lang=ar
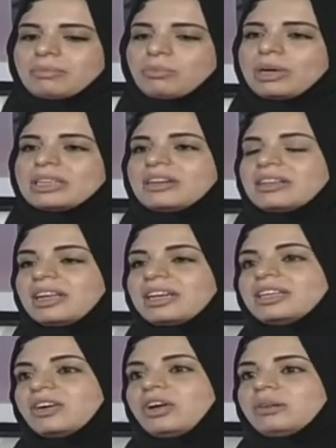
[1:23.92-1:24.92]
مبادرة
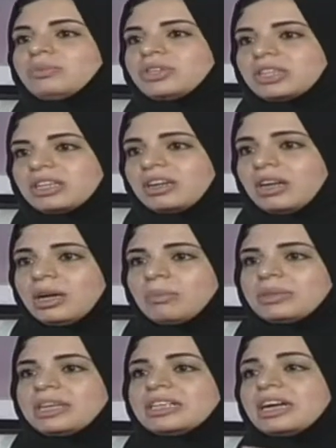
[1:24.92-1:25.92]
لأني أحب جدة
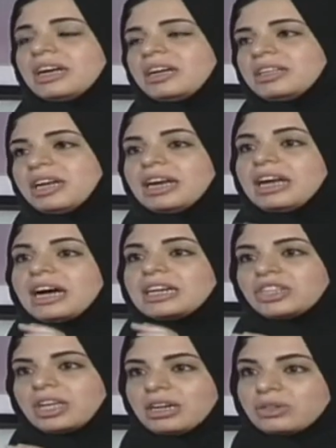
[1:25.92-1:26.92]
بدأناها إحنا على
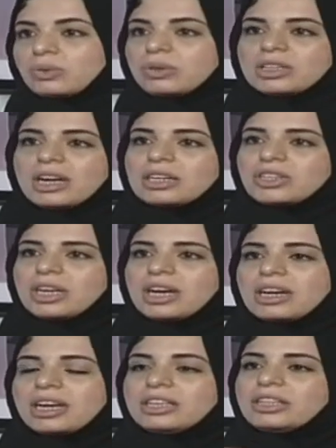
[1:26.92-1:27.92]
هاشتاج صورة
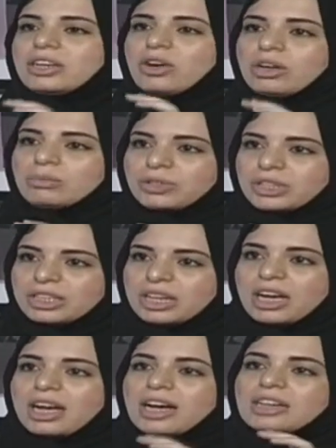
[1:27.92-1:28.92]
هاشتاج لأني أحب
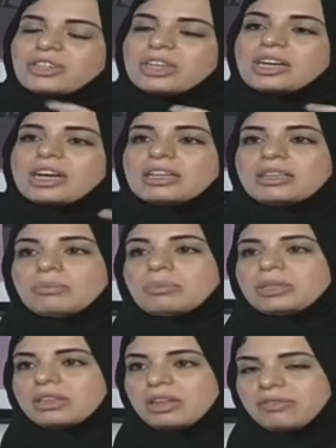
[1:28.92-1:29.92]
جدة هاشتاج أهتم
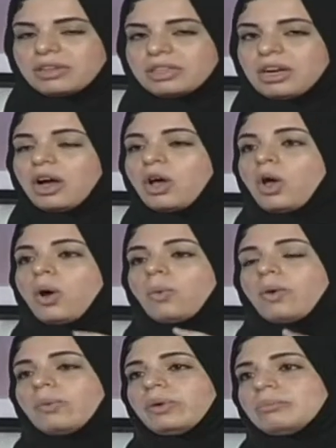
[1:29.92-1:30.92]
بنظافتها
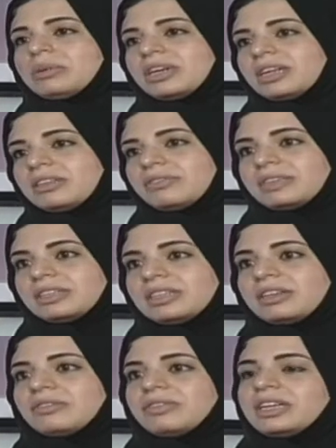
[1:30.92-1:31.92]
وأول مكان
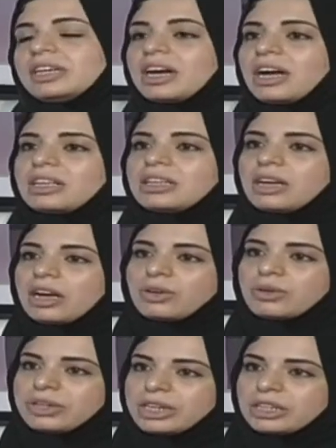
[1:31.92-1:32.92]
نفذناه فيه كان
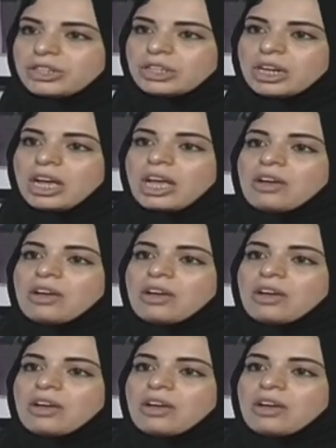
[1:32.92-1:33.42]
الكورنيش